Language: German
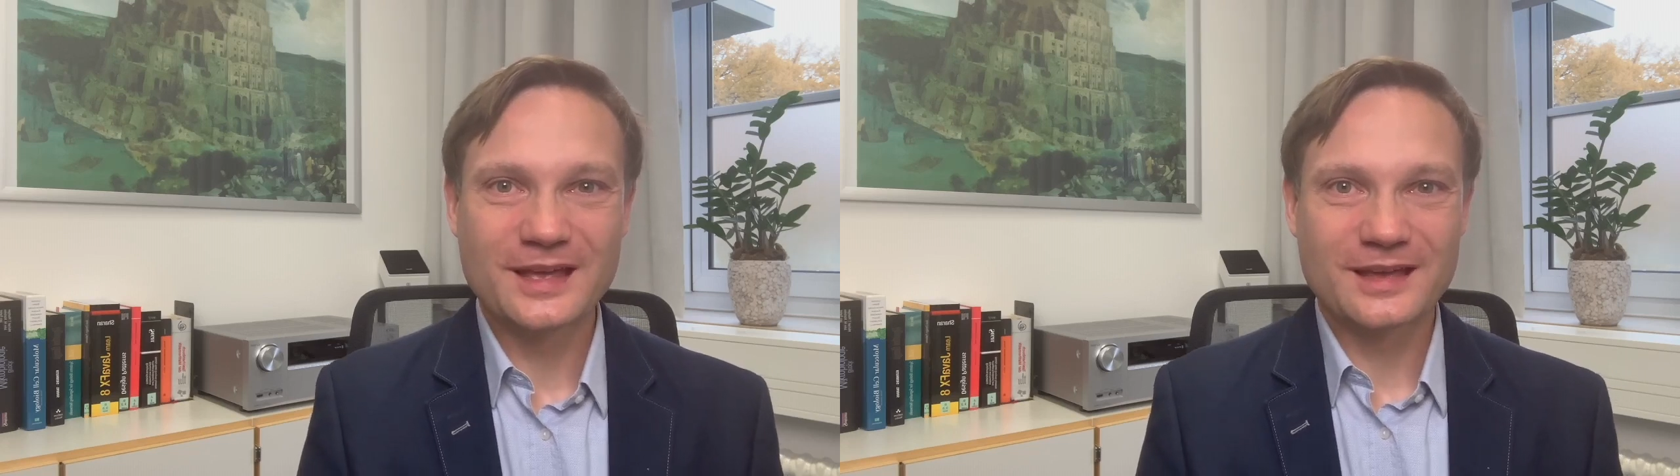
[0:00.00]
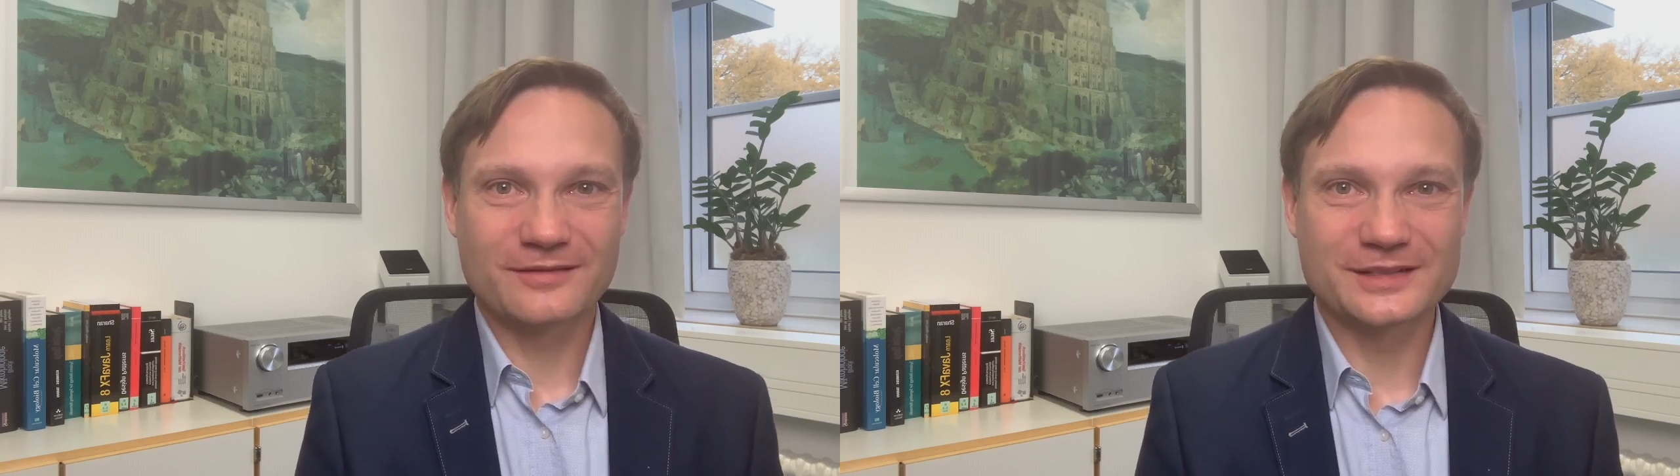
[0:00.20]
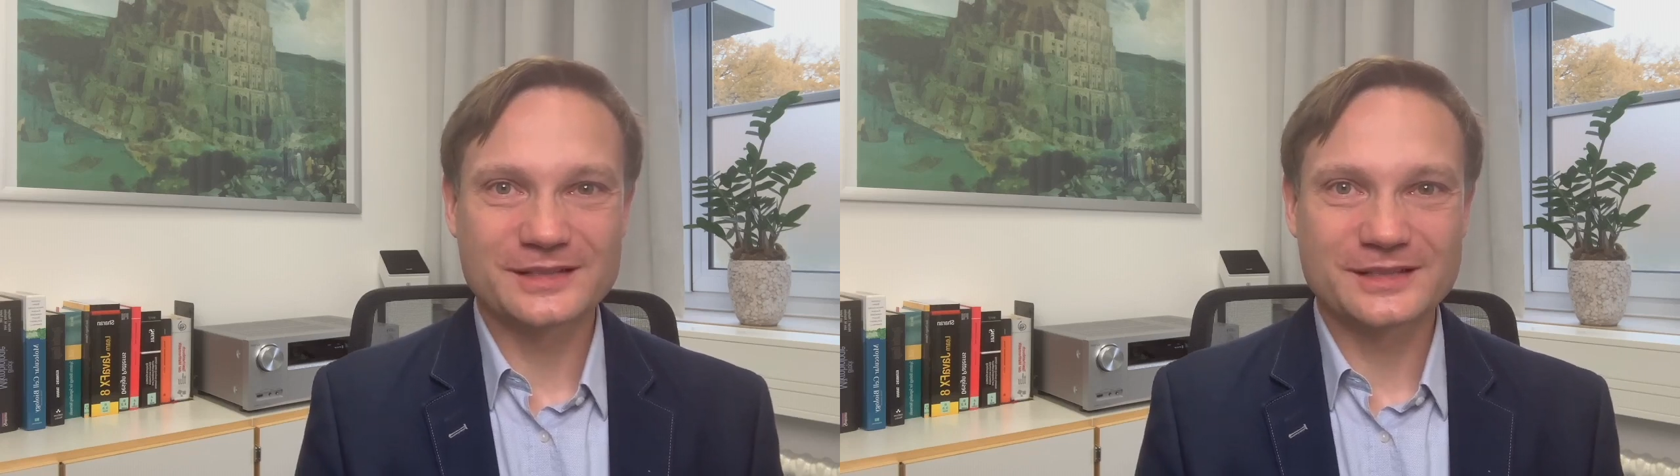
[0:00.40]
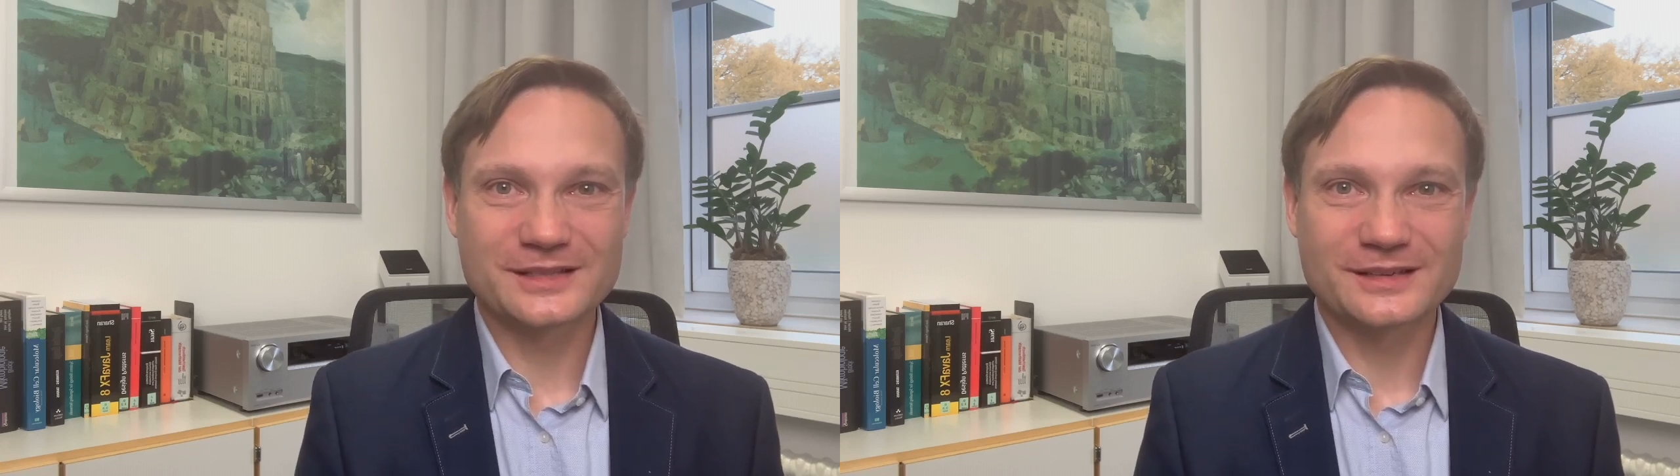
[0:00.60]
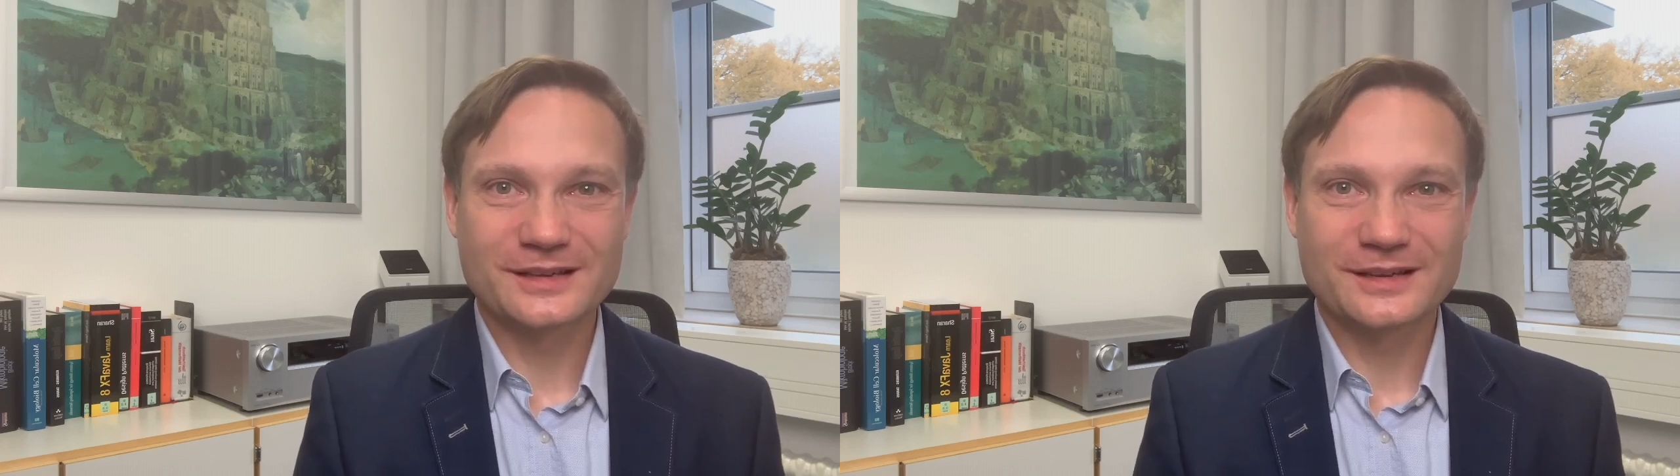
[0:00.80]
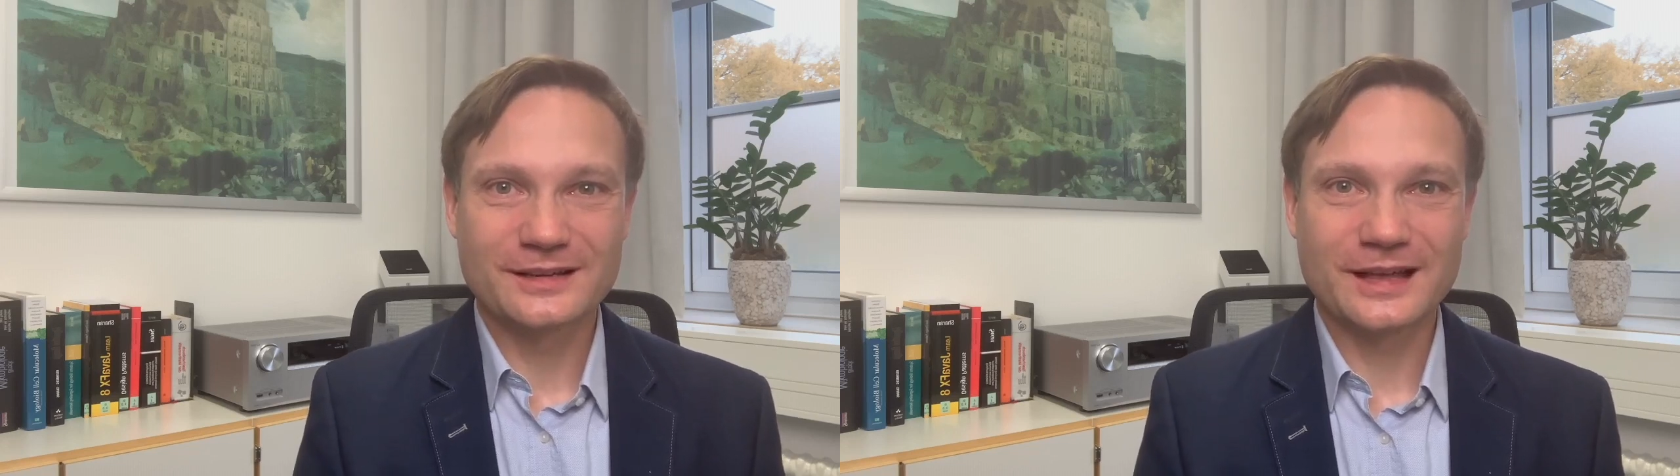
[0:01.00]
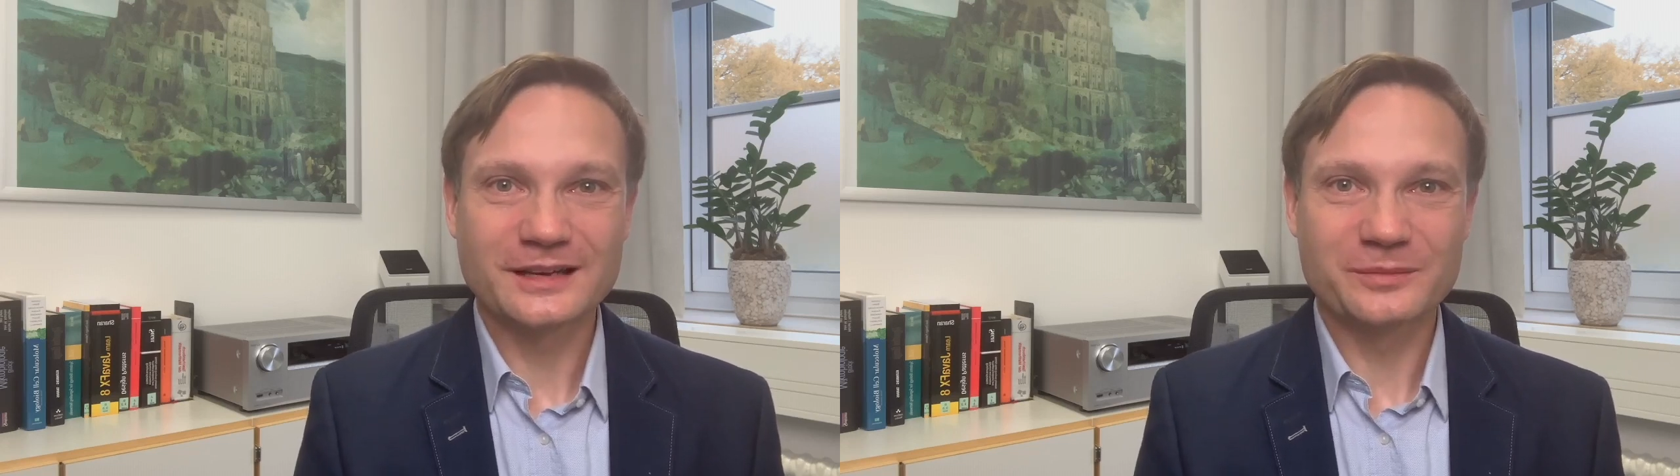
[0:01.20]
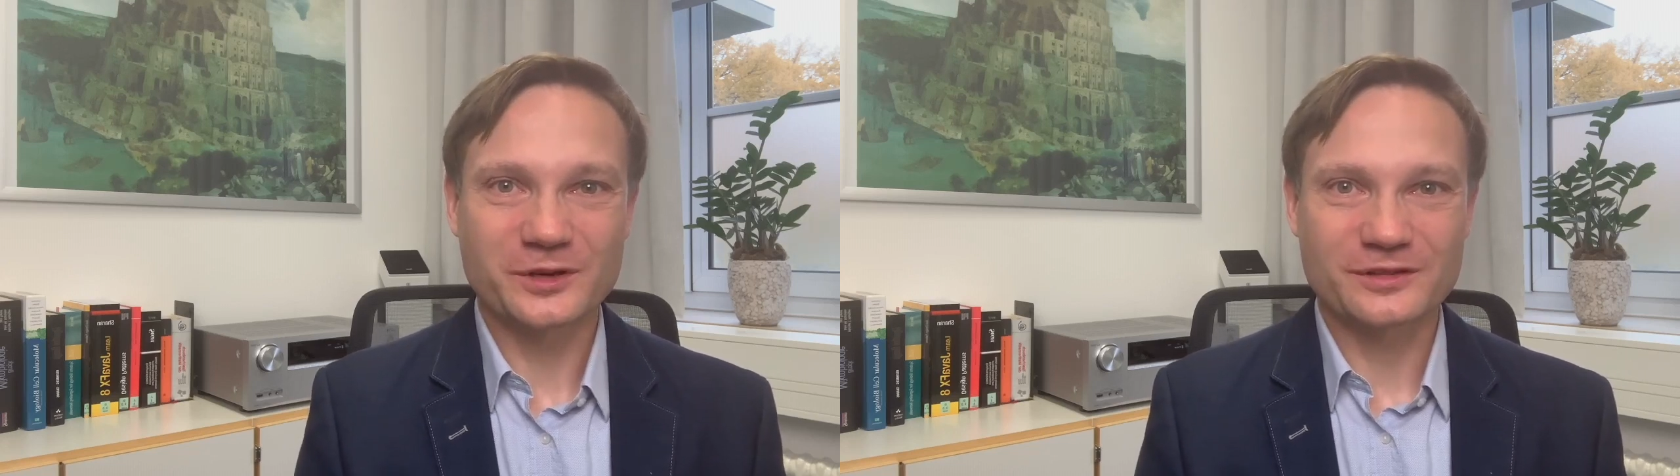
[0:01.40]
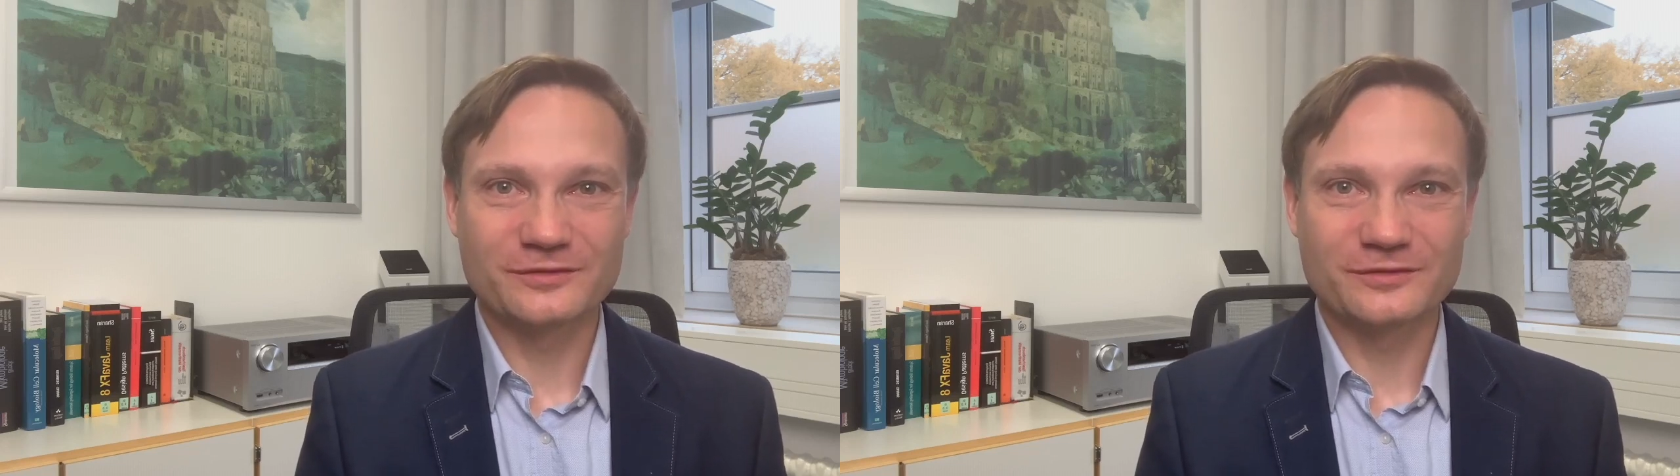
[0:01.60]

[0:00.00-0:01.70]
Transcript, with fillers: Wenn Sie lernen möchten,